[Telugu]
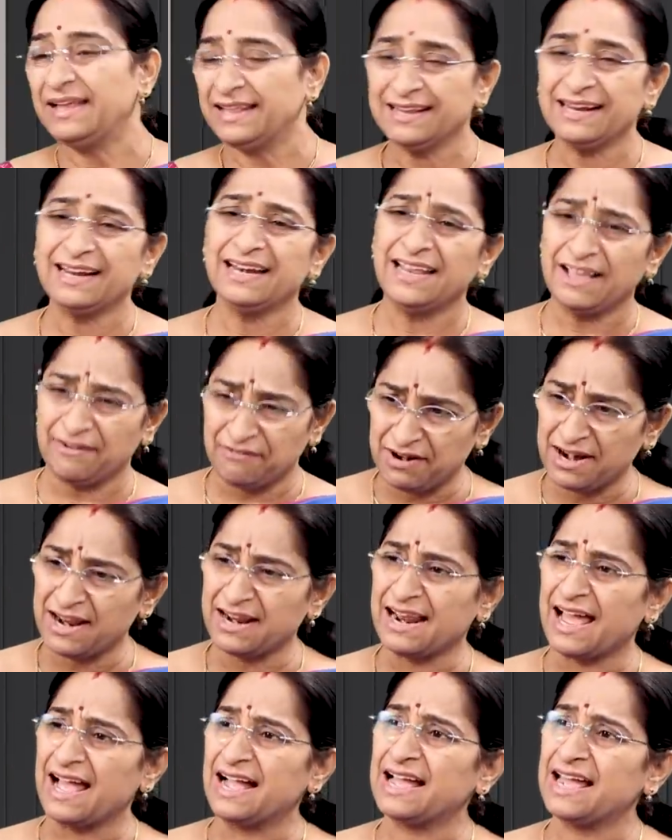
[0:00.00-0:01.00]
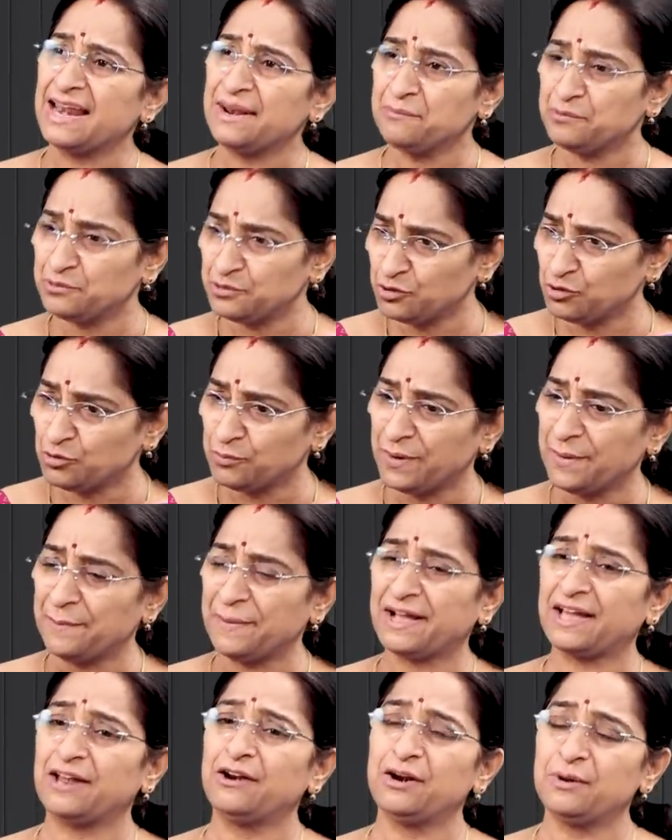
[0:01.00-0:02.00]
ఎందుకంటే ఎవరైనా రాగానే ముందు గుమ్మం
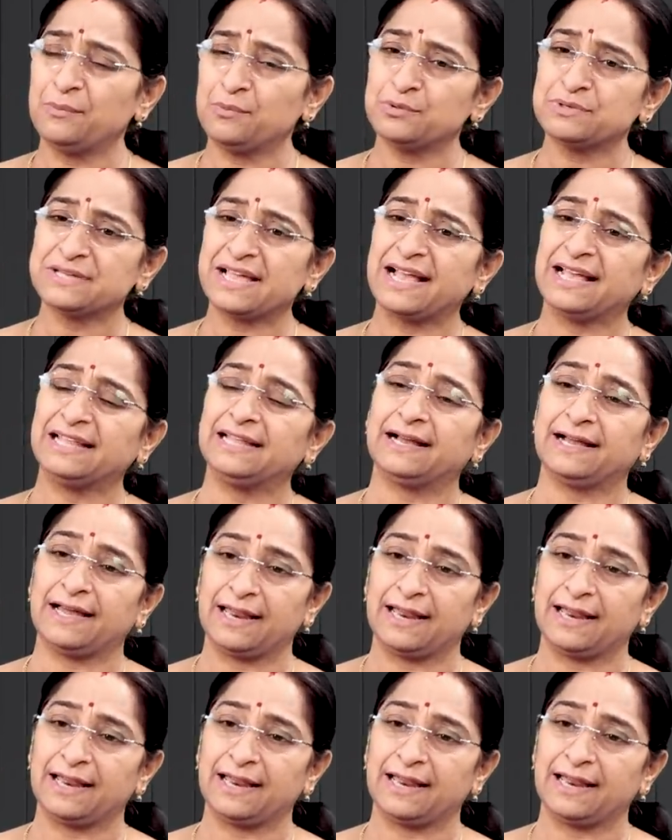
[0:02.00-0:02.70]
పక్కన ఉన్న బూజే కదా